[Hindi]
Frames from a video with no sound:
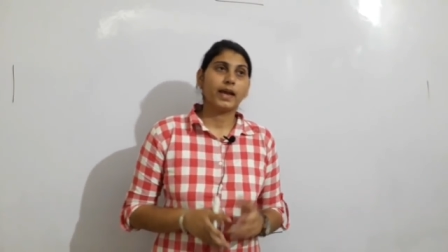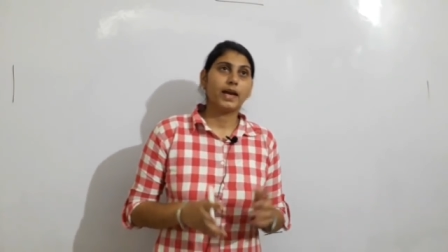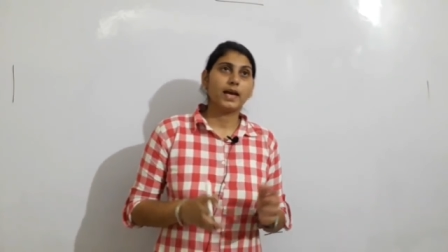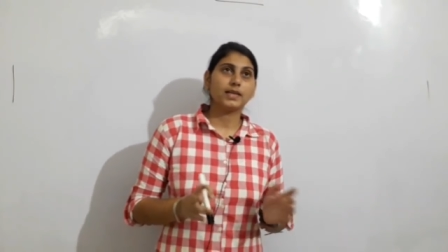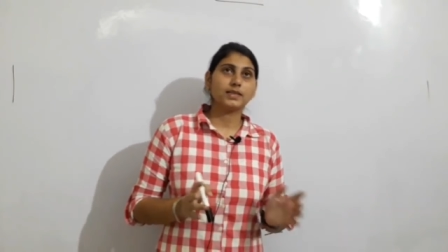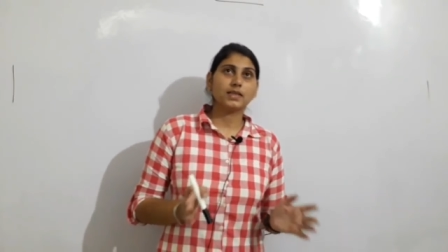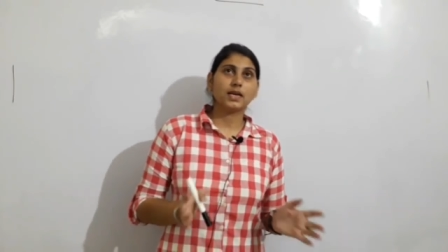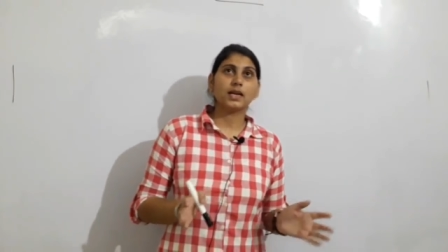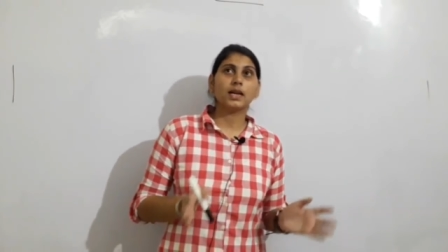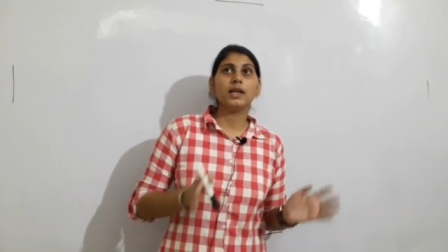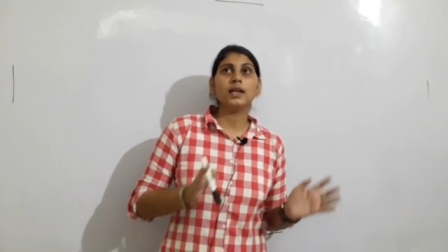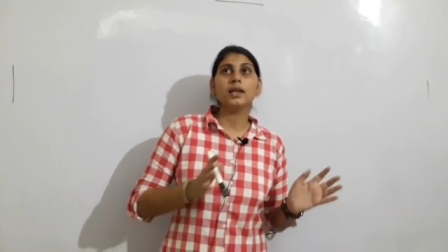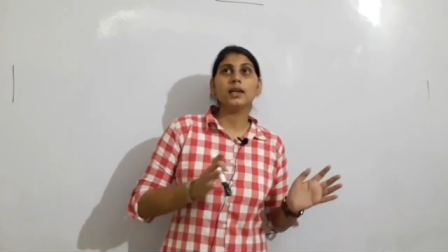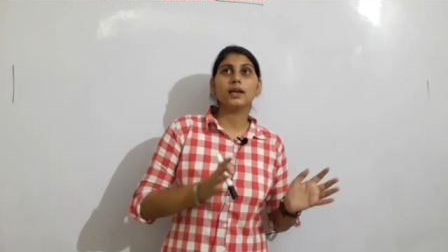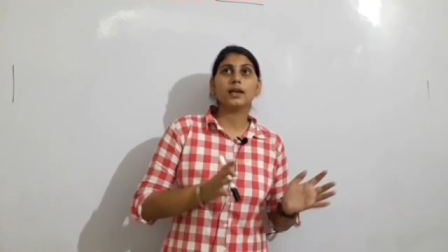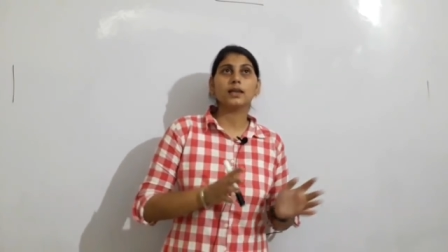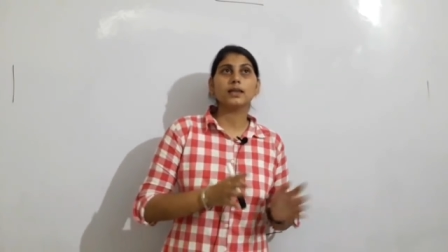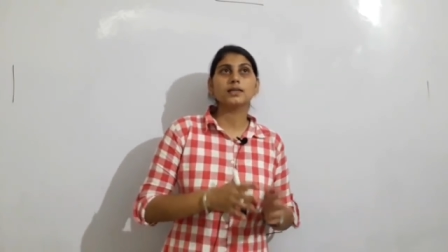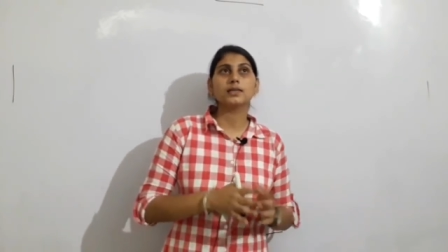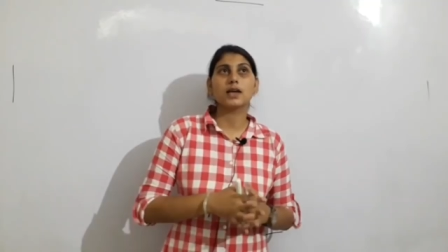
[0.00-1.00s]
ऐसा नहीं
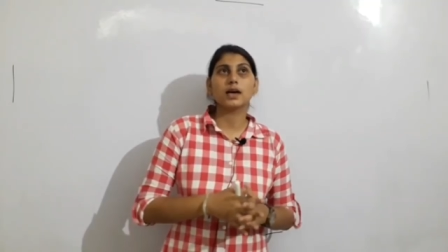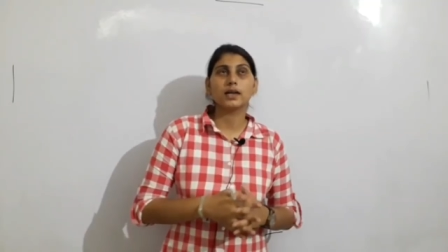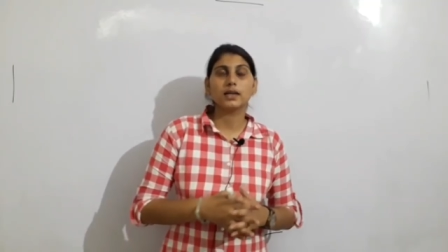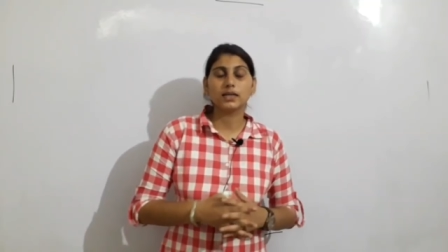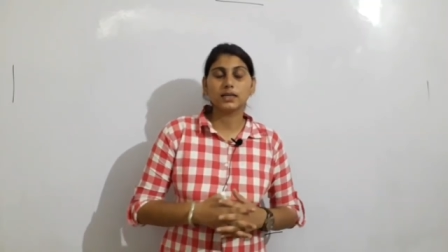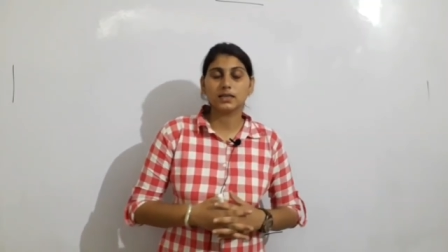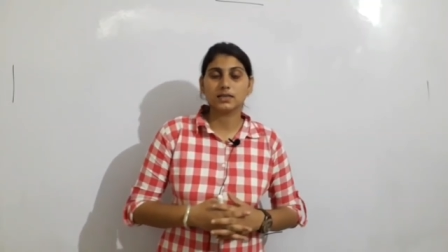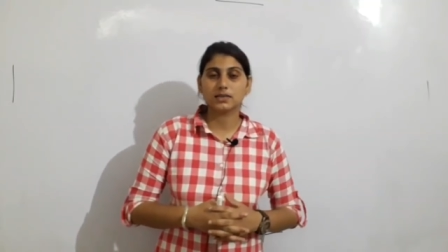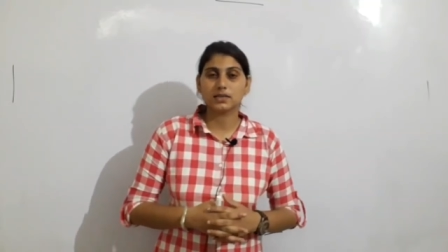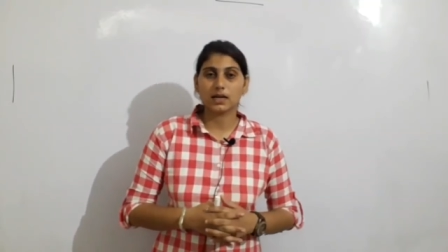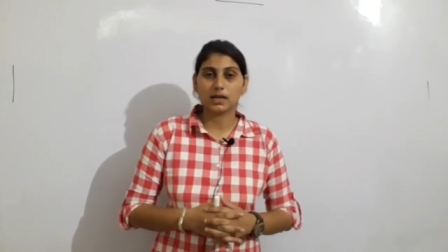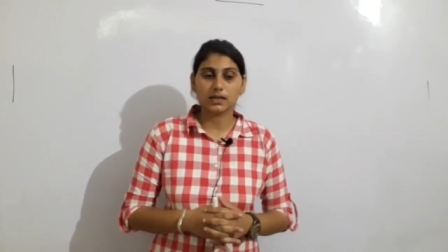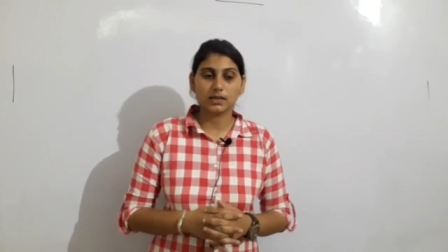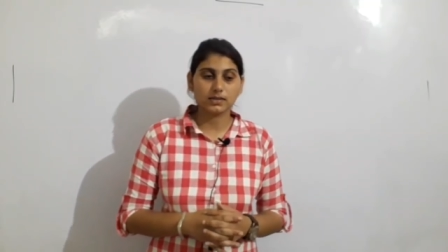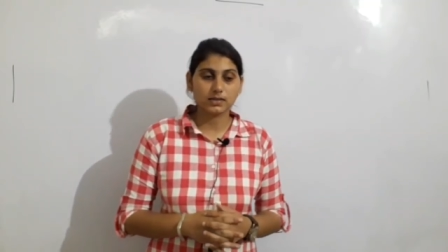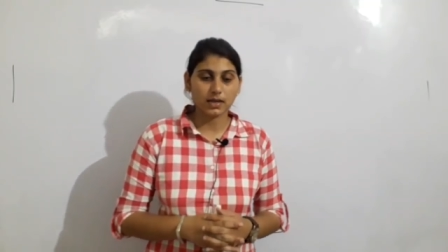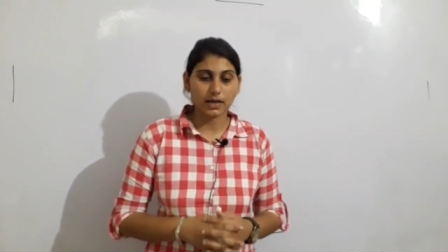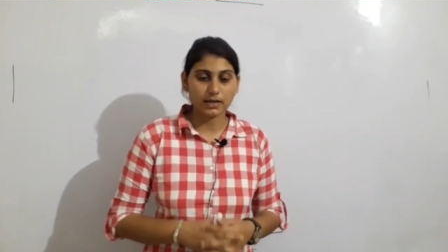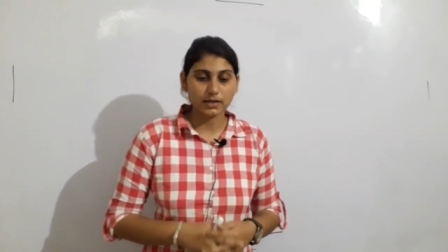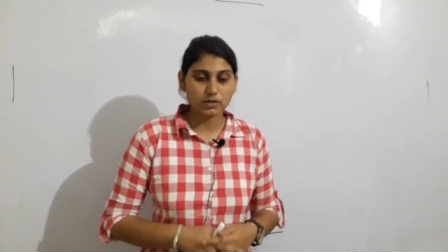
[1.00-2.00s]
है कि सारी की सारी
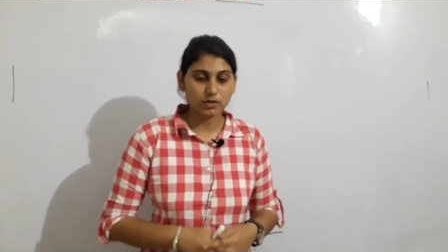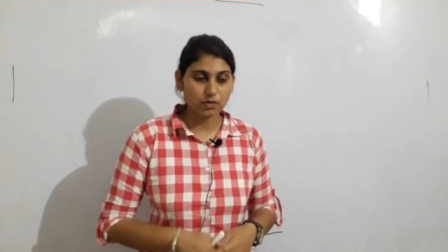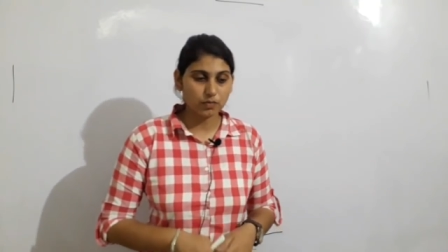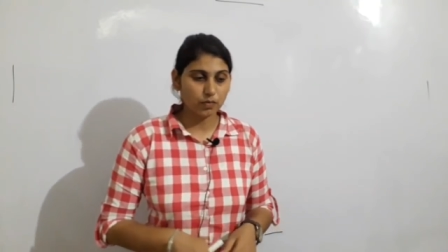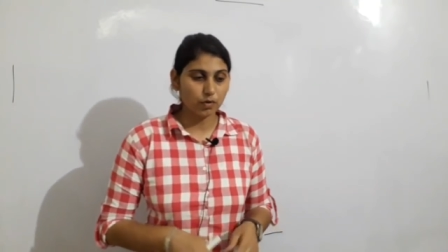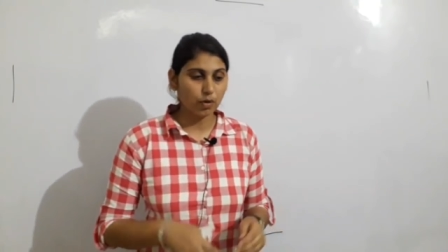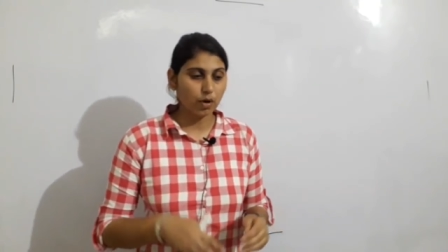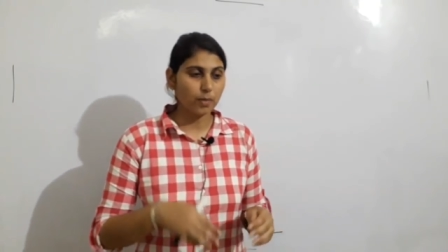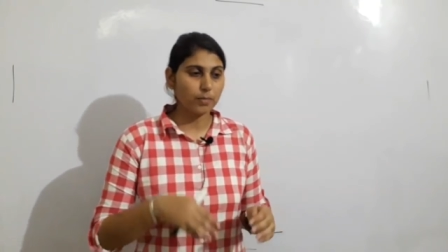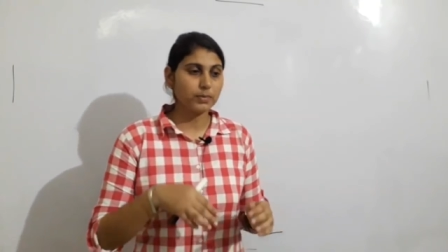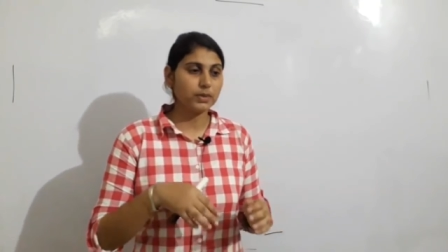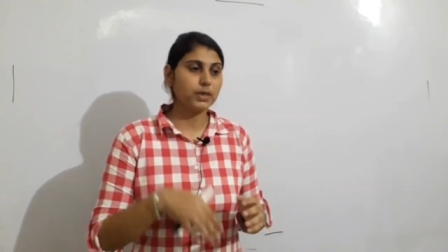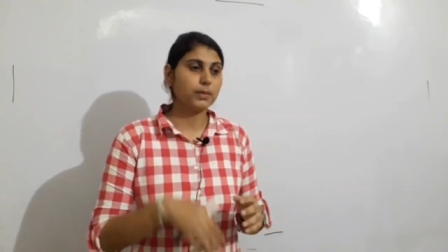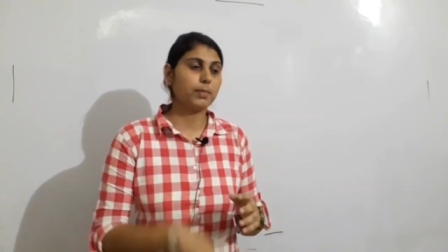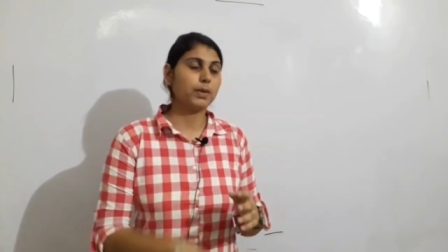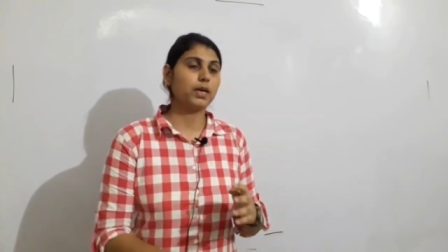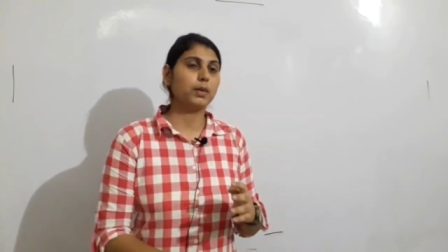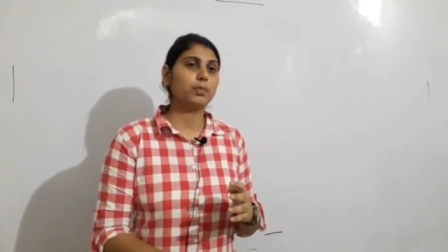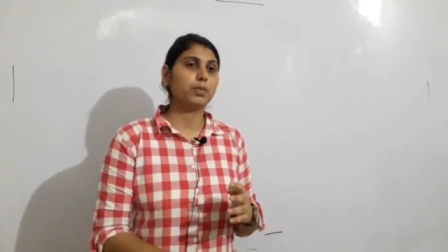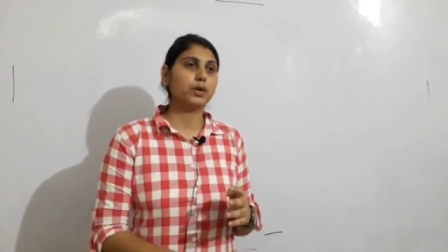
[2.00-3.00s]
साइंस को आप
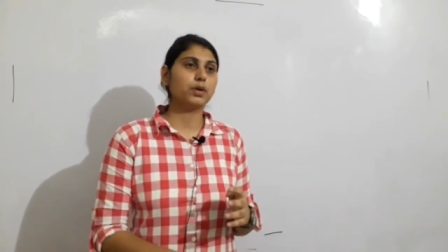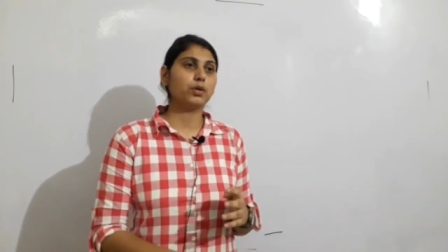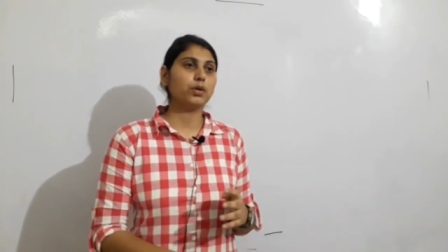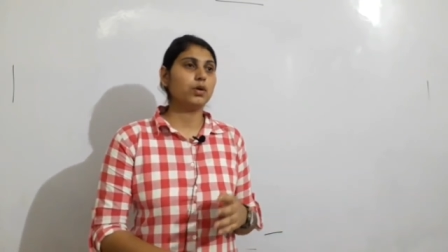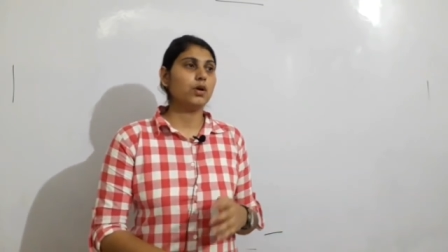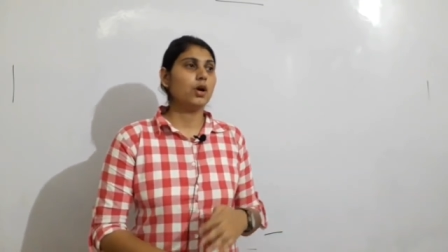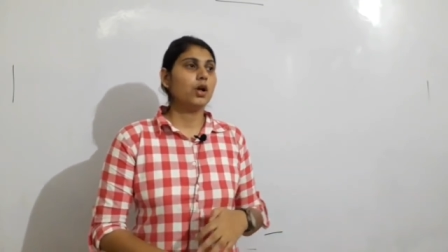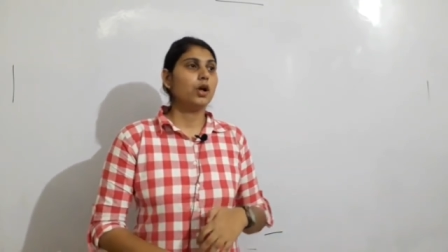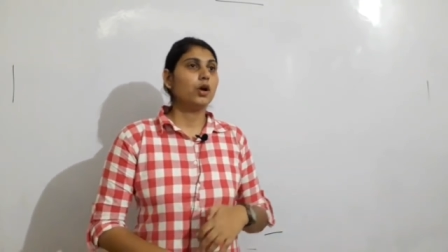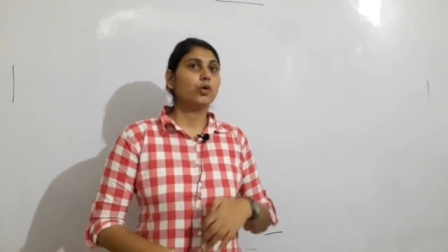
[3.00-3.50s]
डीपली पढ़ो